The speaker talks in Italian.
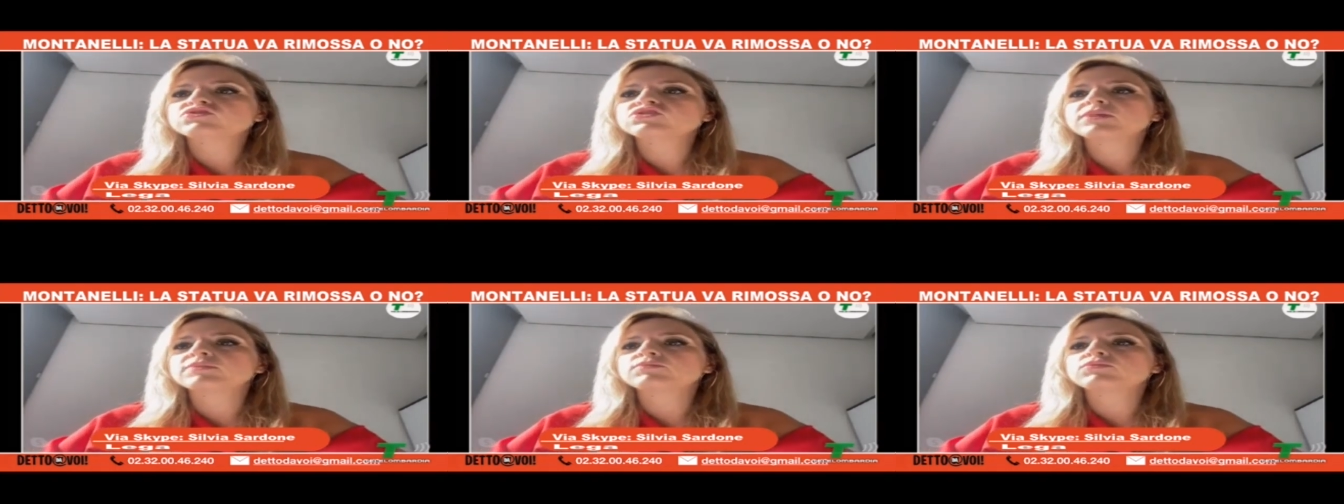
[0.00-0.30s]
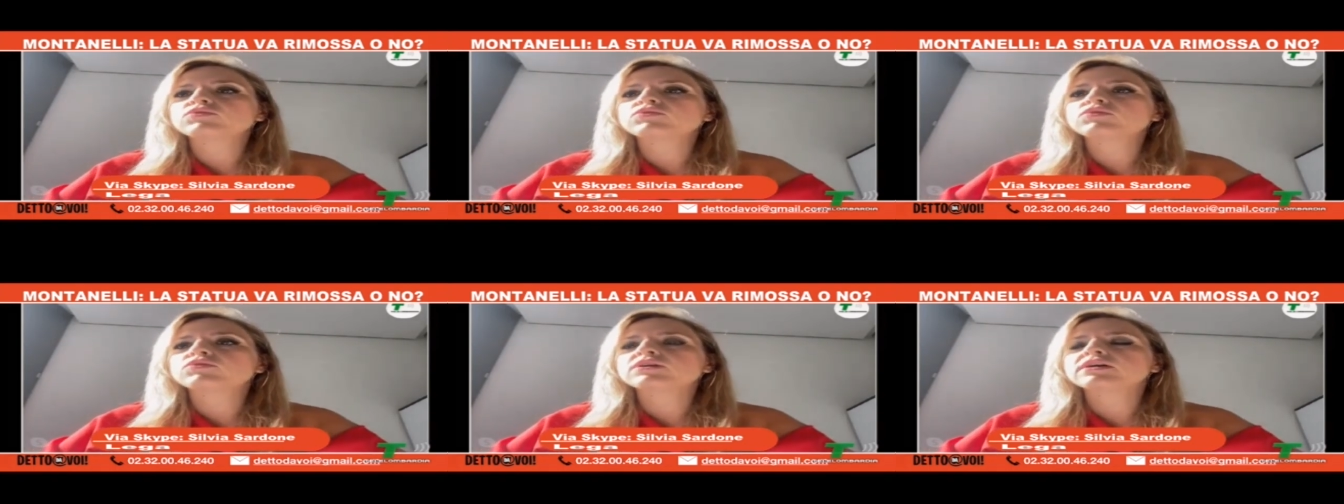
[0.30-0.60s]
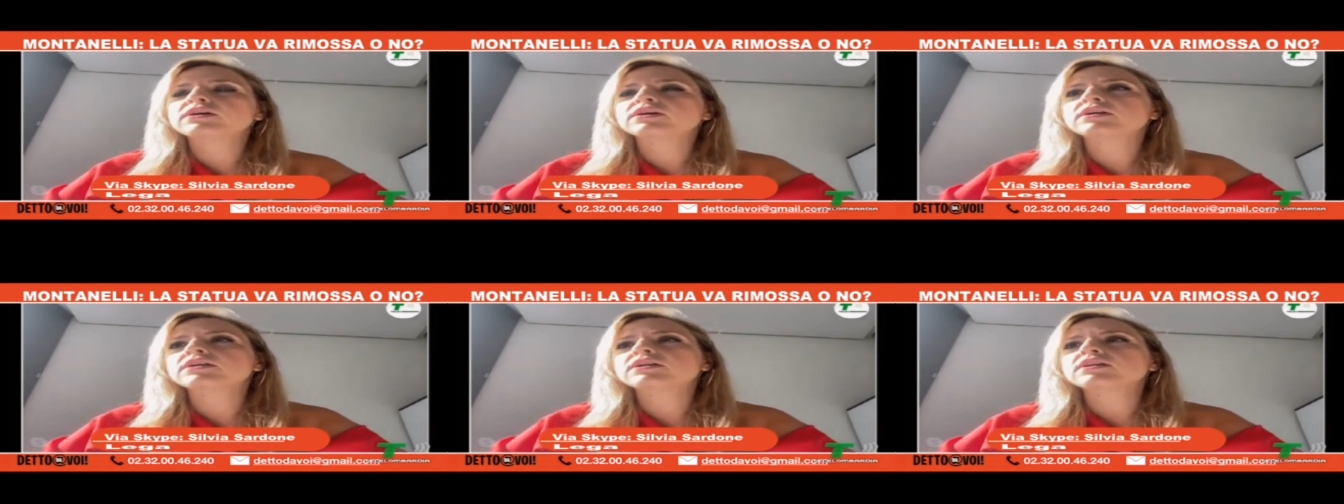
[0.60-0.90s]
diciamo,
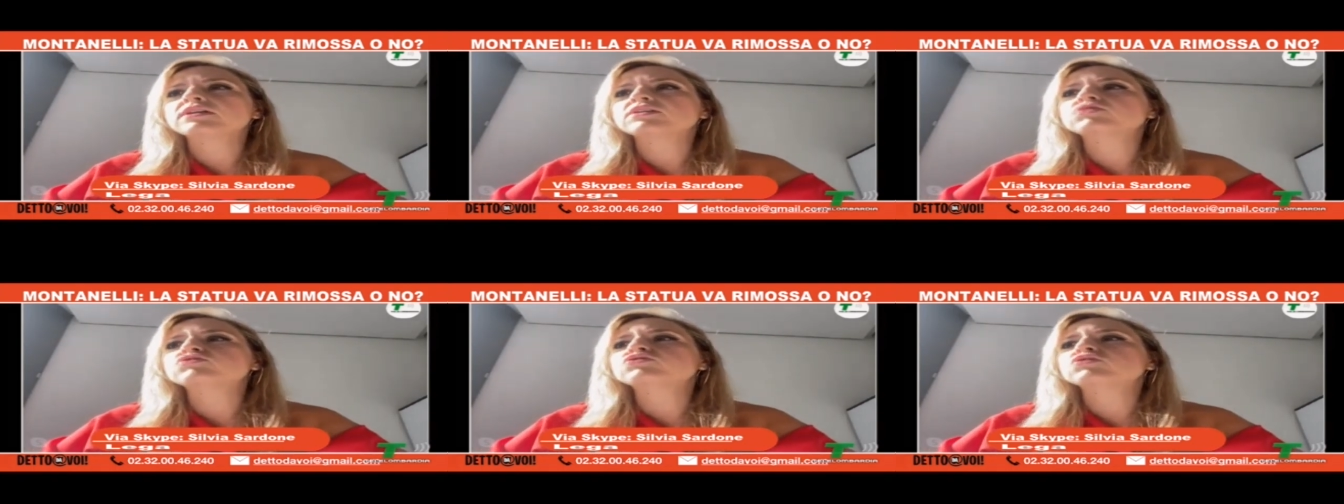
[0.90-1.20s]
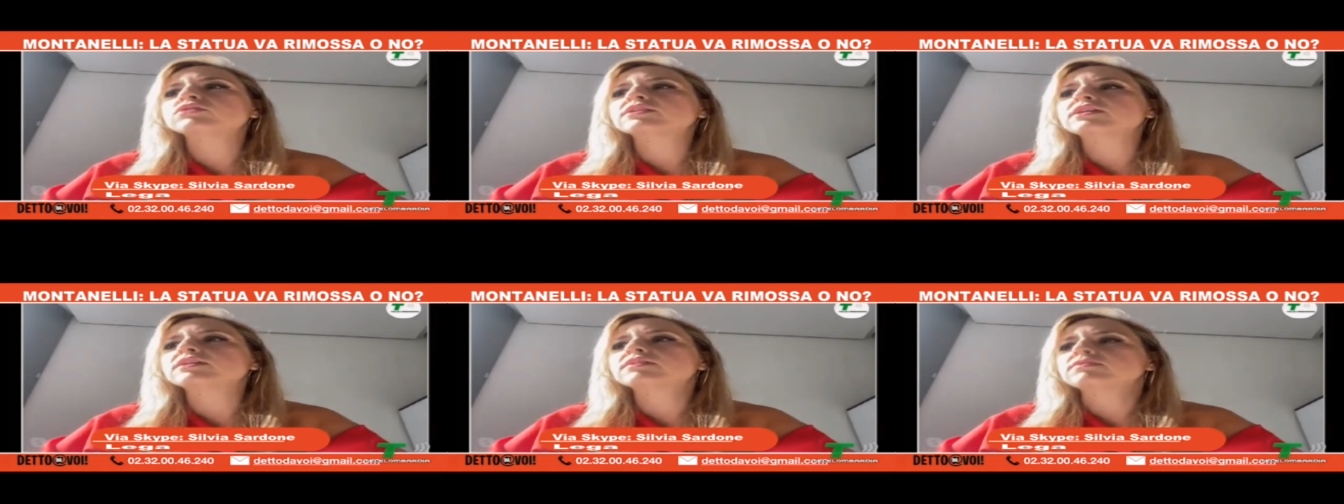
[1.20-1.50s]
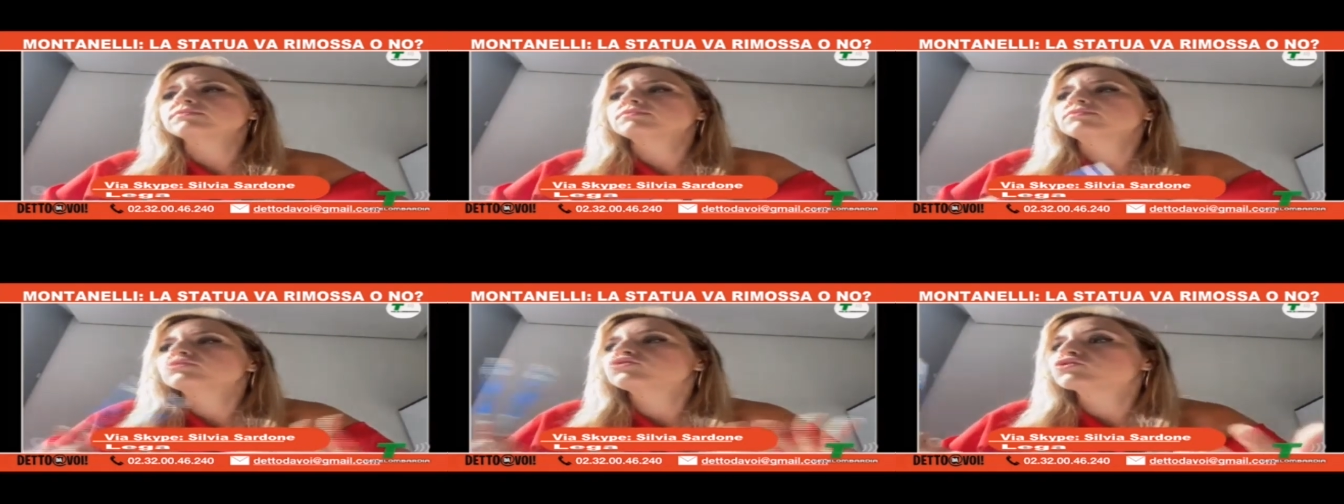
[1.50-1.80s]
eh, il giorna-
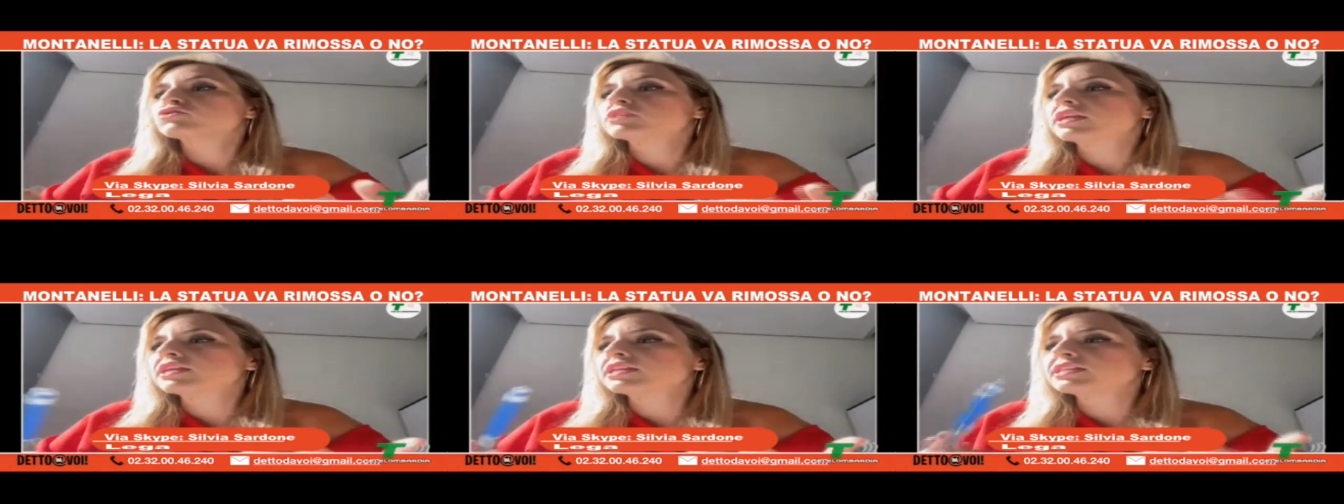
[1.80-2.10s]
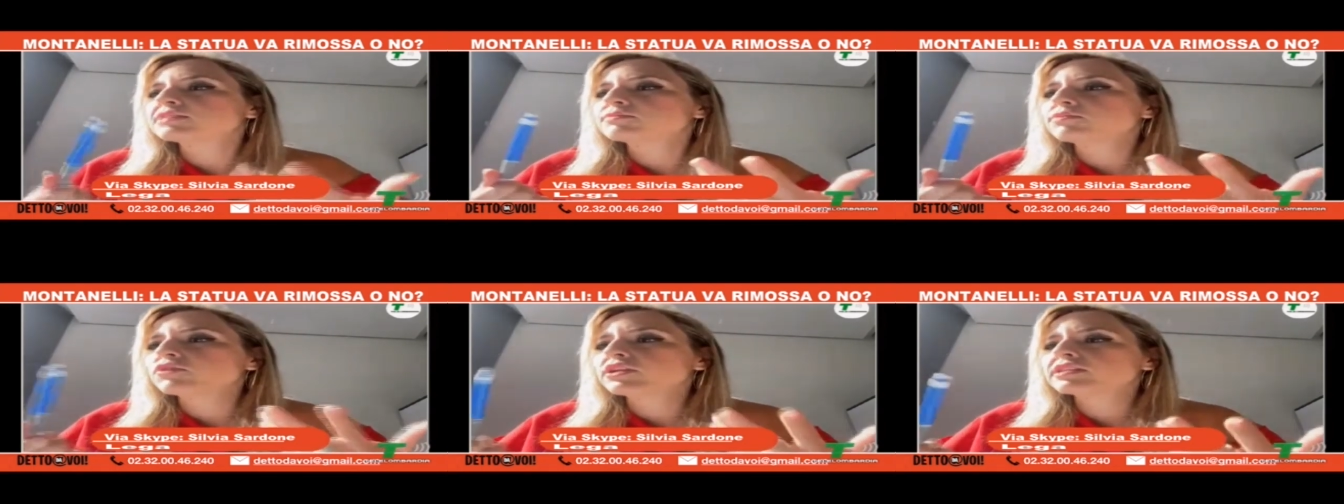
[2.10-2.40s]
giornalismo